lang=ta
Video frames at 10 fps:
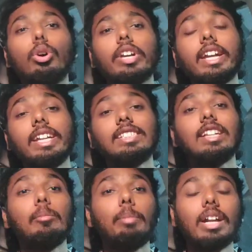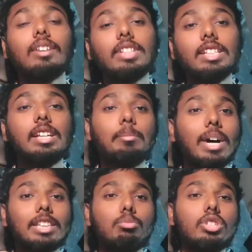ஓகே கைஸ் படம் வந்து
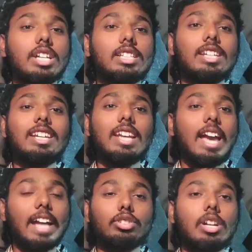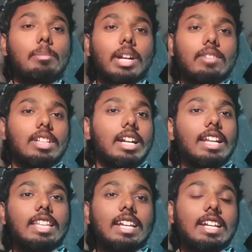பார்த்து முடிச்சாச்சு ஆக்சுவலாக படம் வந்து
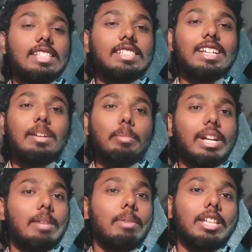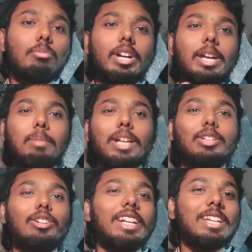நாளைக்கு தான் ரிலீஸ் பட் நம்ம அதுக்கு முன்னாடியே
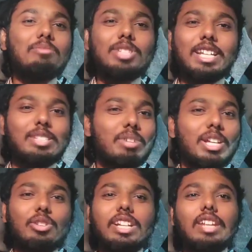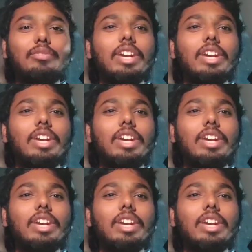பார்த்துட்டோம்னு நினைக்கும் போது நிஜமாலே ஒரு நல்ல